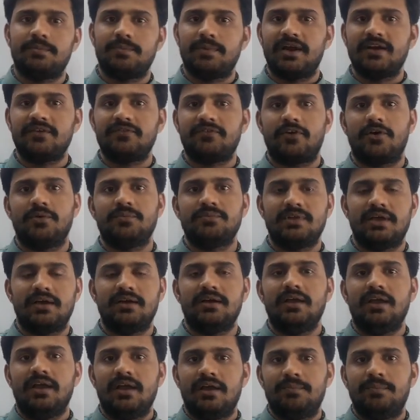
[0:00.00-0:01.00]
अपार्ट फ्रॉम द
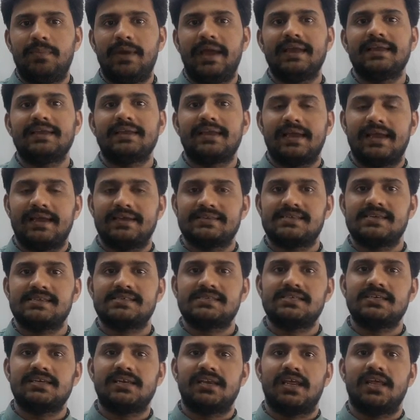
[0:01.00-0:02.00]
बैंक एस
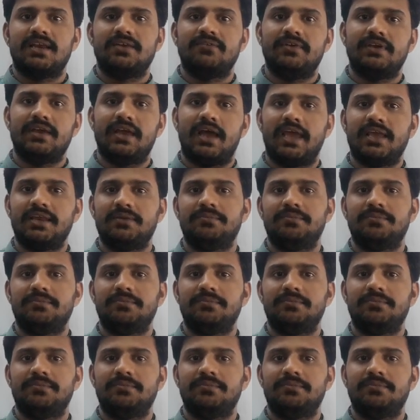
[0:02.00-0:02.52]
एस सी रेलवे